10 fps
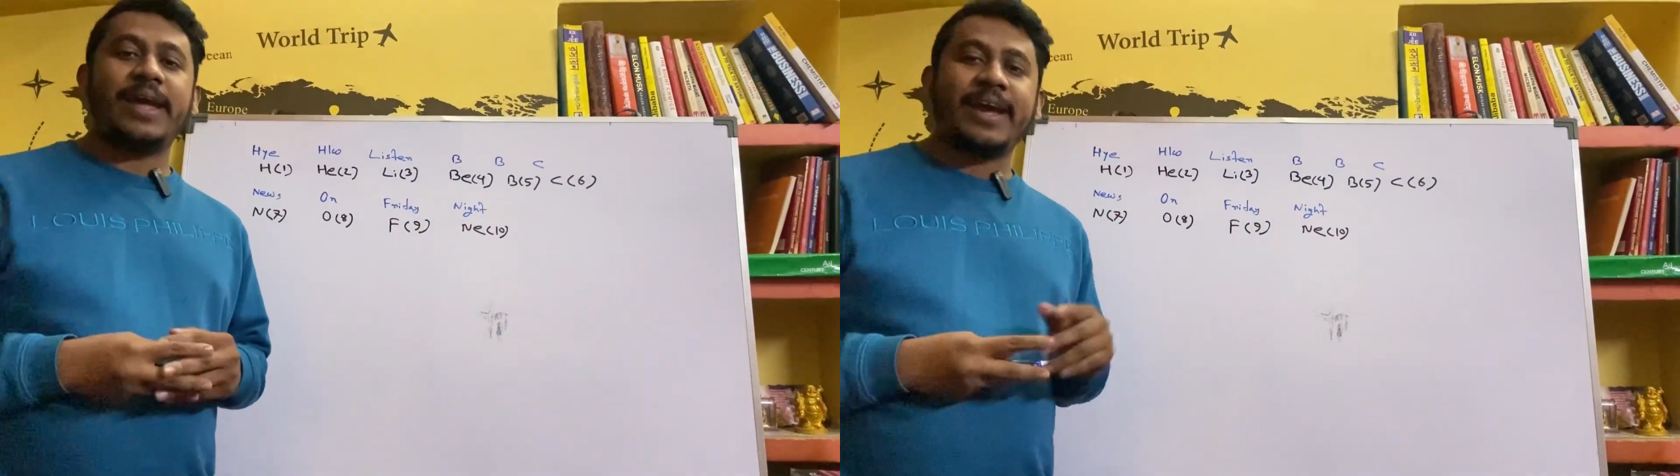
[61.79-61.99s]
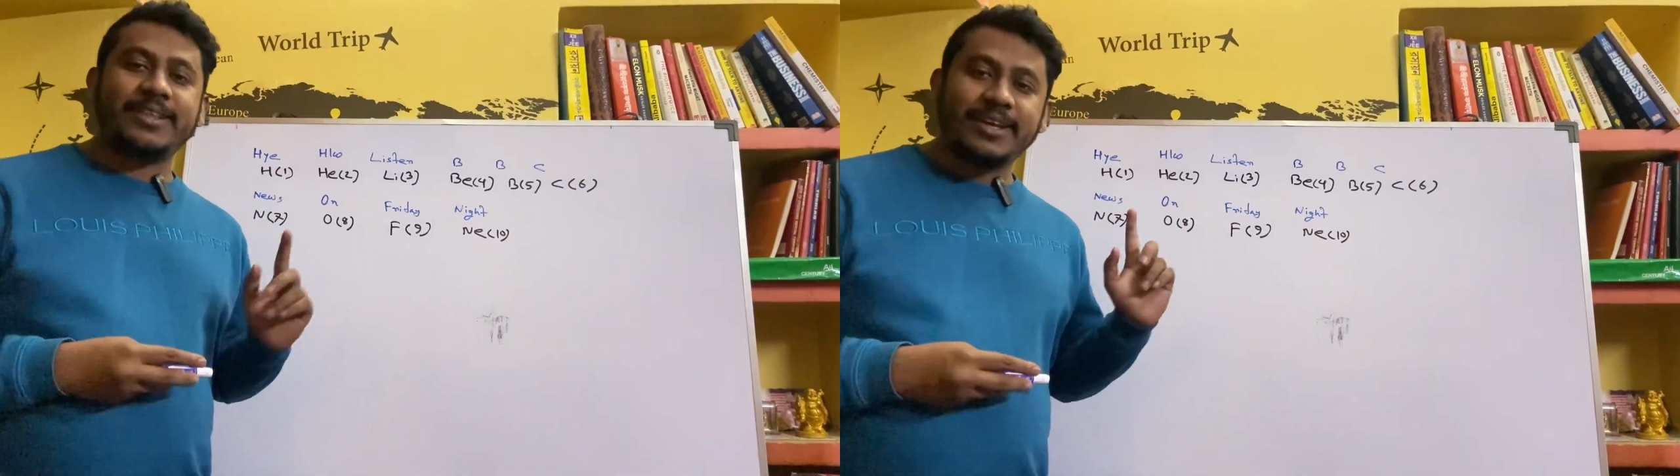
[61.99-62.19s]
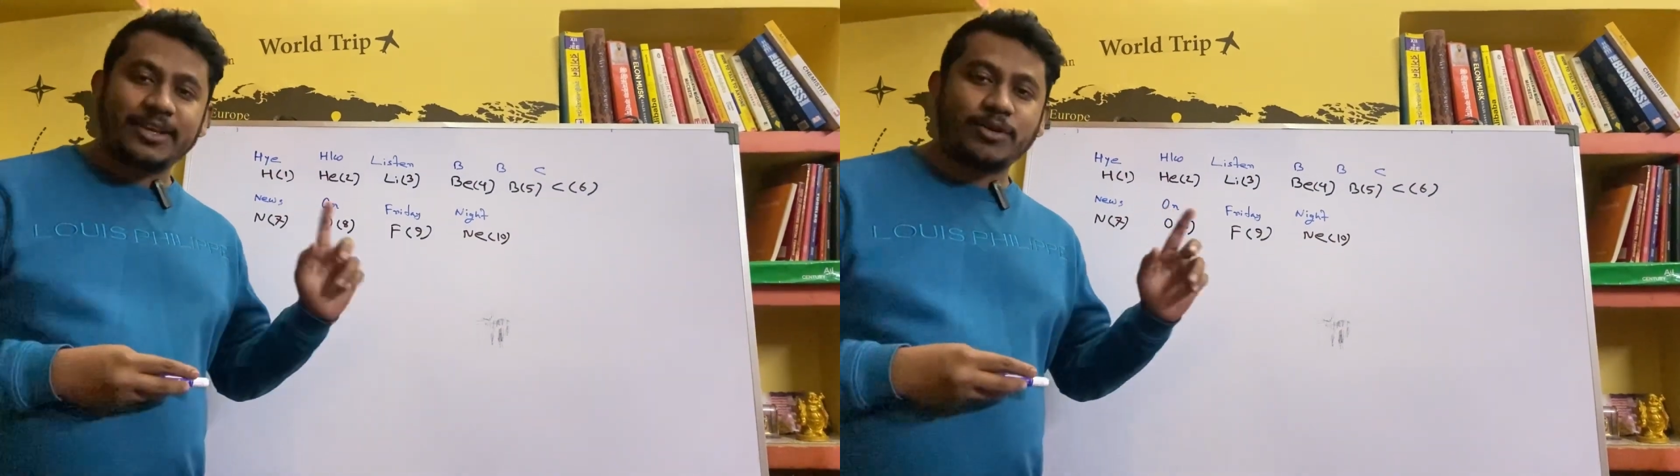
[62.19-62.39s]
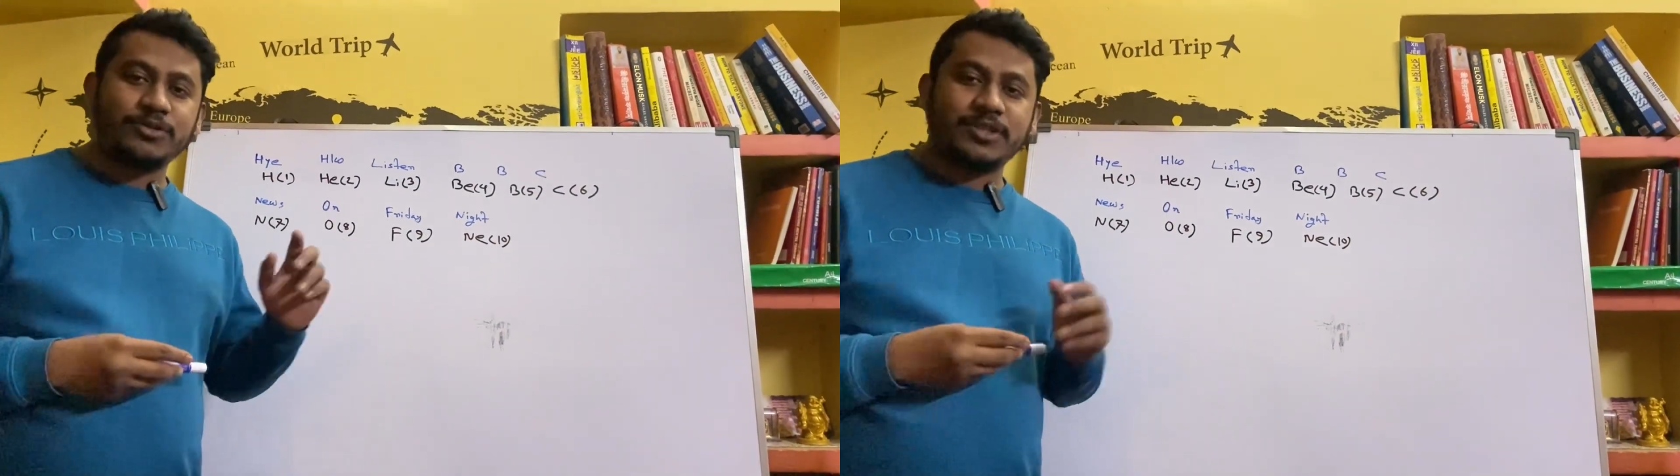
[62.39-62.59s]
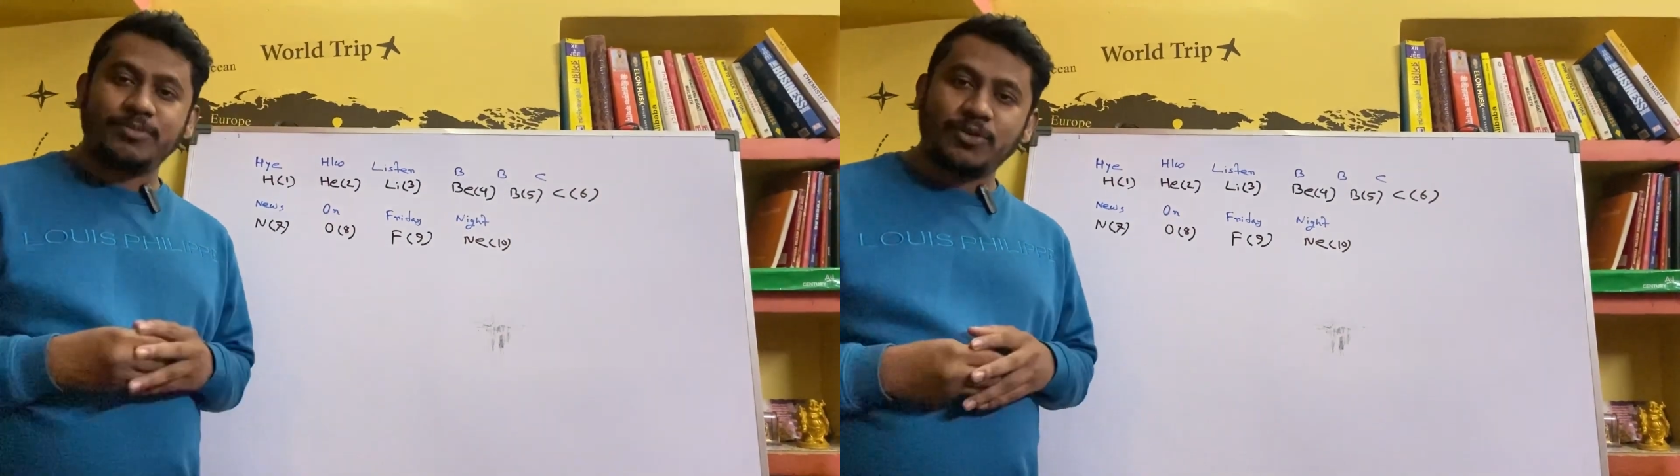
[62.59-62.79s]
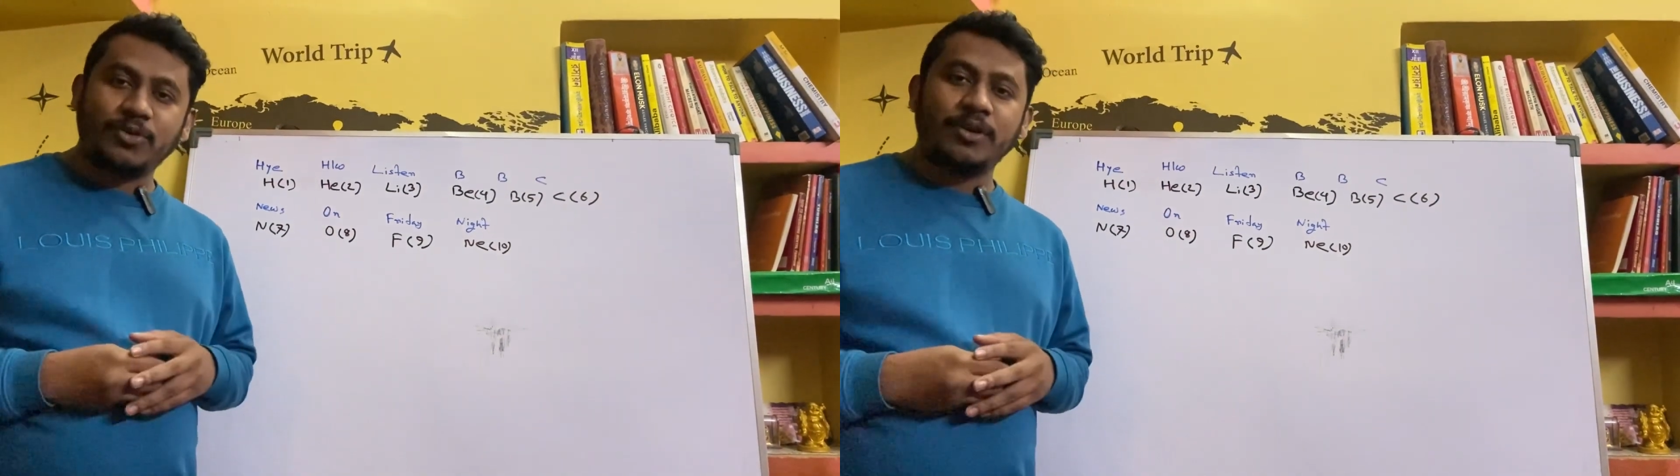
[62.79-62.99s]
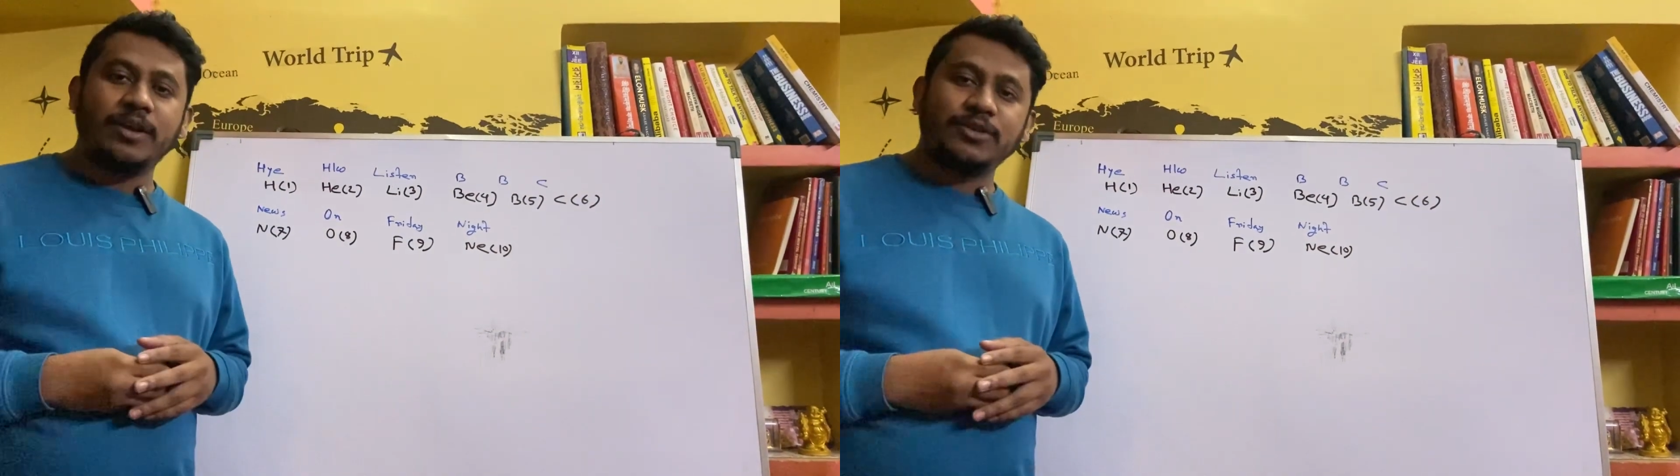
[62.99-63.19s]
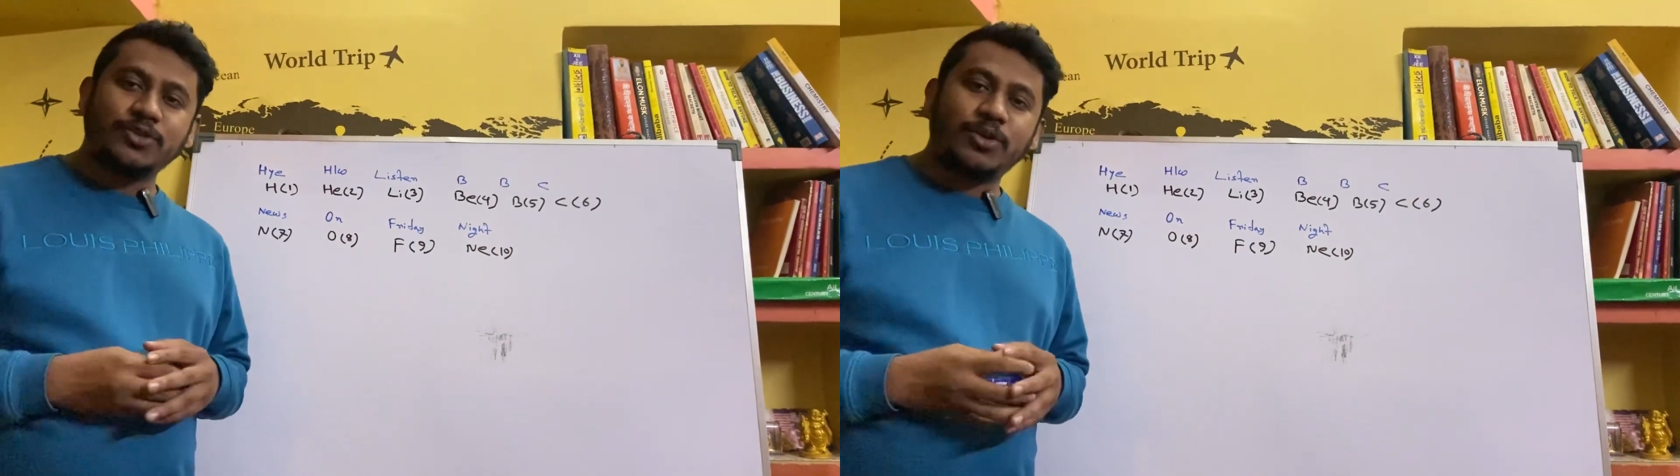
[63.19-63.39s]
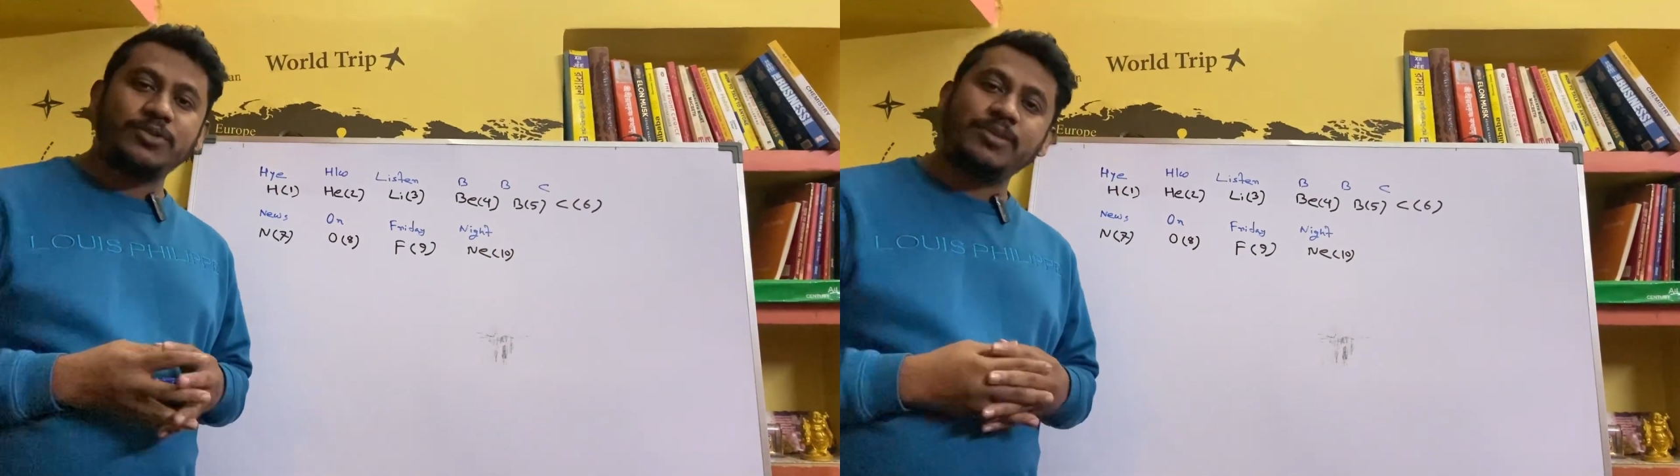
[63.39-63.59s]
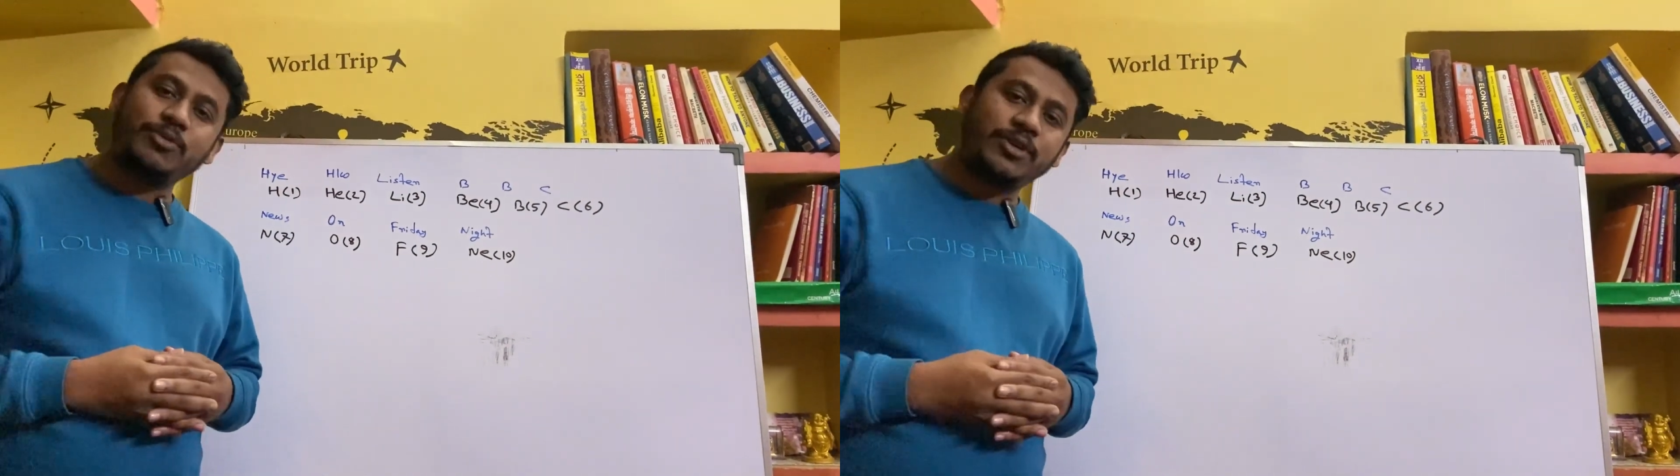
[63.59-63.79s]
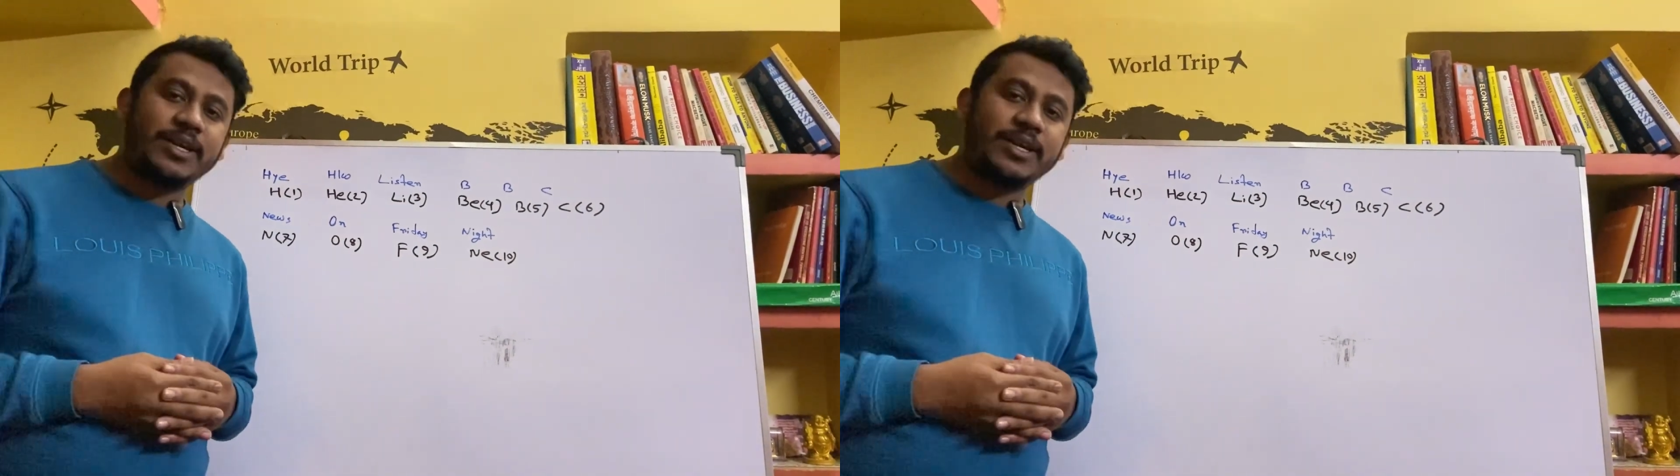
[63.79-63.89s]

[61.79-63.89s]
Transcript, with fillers: এক থেকে দশটি মৌল সহজে মনে